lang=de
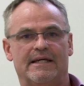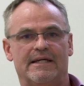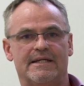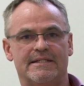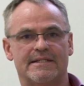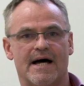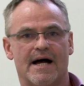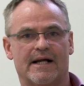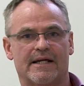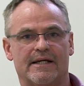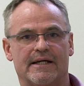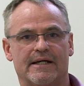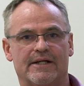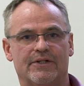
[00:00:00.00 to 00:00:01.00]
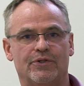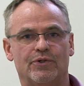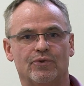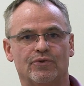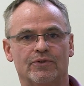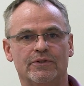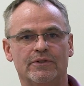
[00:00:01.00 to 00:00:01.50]
Isaac
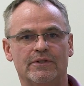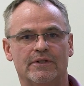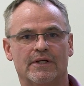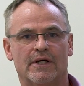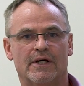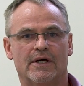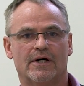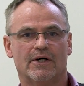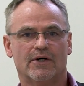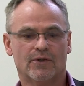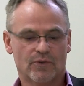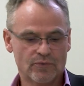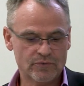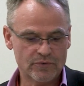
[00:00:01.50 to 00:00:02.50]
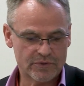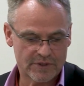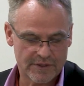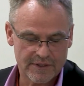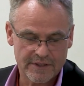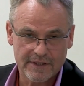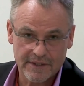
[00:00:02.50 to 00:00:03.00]
Newton, und
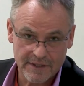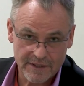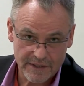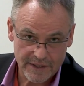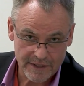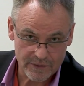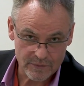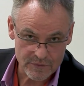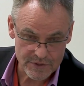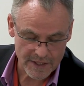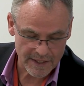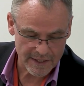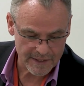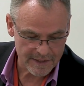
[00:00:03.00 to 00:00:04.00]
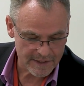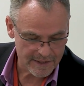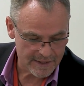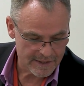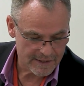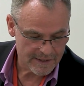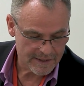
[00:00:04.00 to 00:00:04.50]
in unserer,
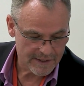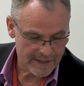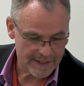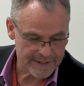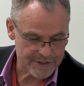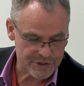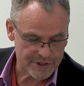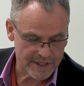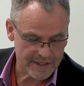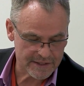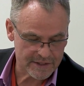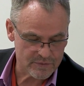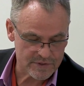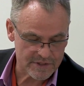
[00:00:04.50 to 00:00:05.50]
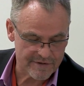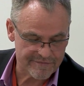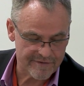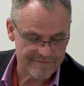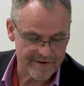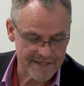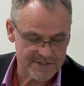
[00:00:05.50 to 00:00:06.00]
es steht in unserer
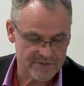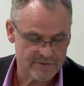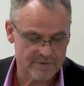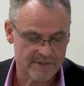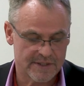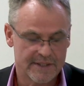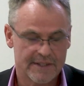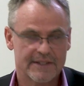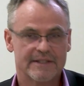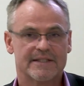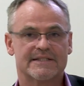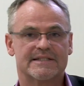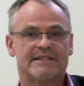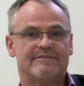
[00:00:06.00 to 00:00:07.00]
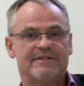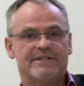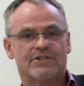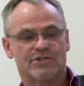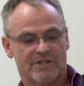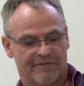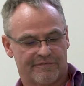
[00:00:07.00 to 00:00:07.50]
Verfassung, dass die
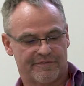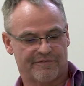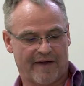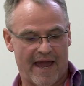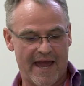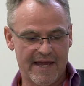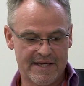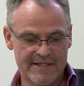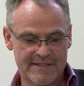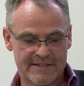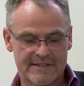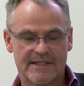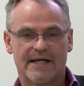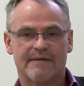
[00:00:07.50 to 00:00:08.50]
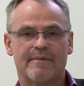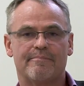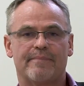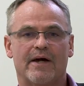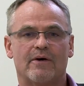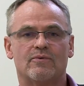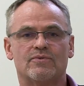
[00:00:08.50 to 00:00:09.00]
Wissenschaft frei ist, aber
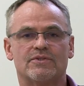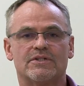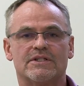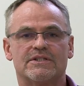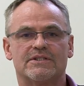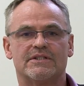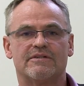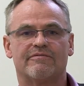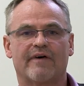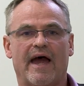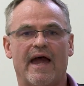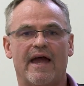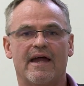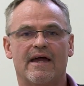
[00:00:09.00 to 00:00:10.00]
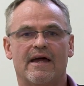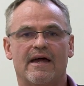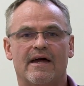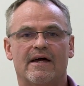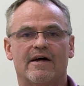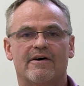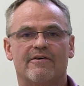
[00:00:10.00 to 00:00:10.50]
bei uns ist sie frei
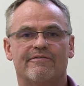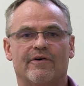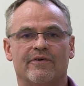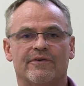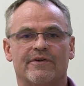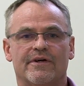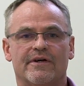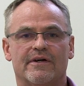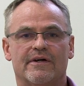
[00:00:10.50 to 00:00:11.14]
von